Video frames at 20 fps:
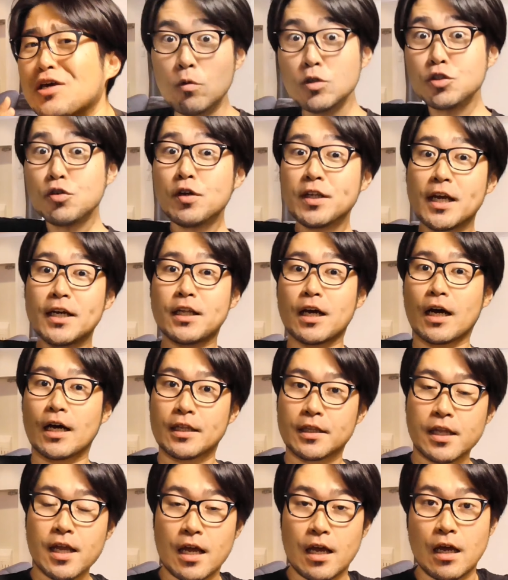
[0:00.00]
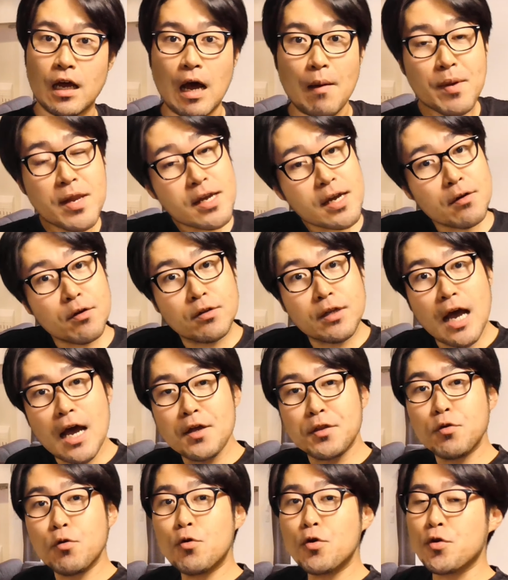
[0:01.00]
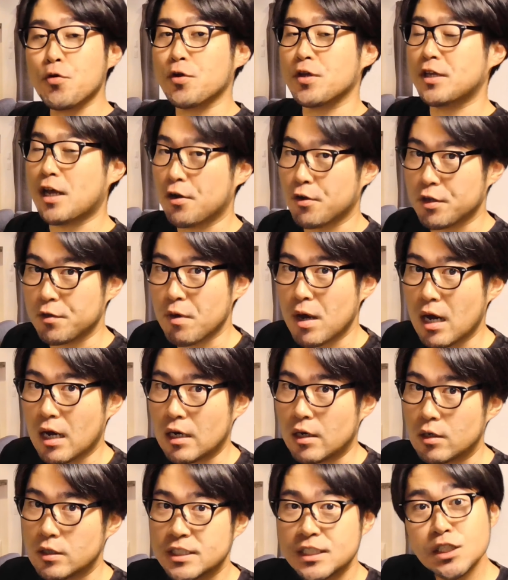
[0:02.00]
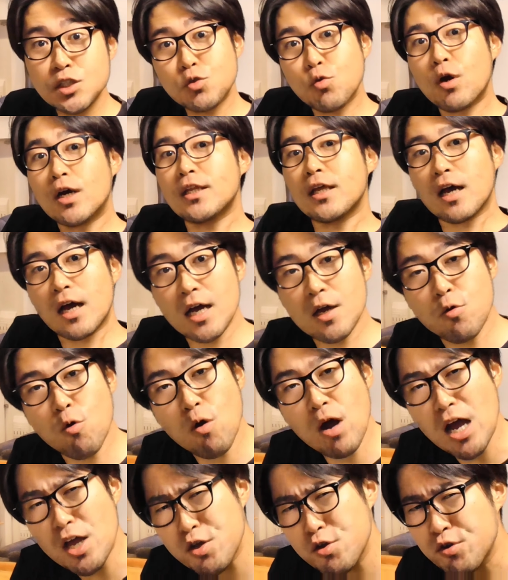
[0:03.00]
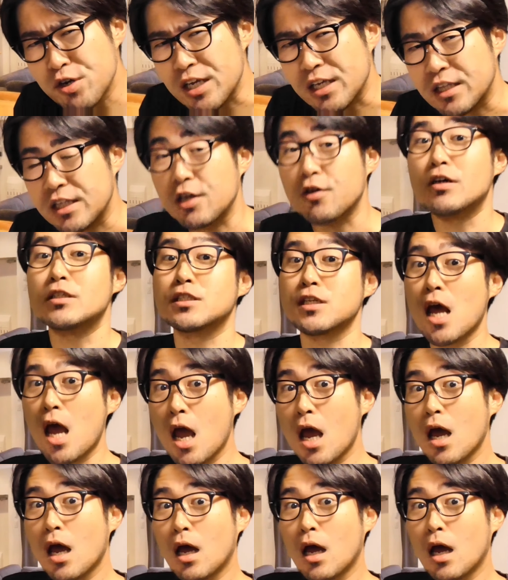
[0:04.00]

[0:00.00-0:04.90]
面白いデータがあってアメリカの大統領になるには身長が高い方が有利っていうやつね。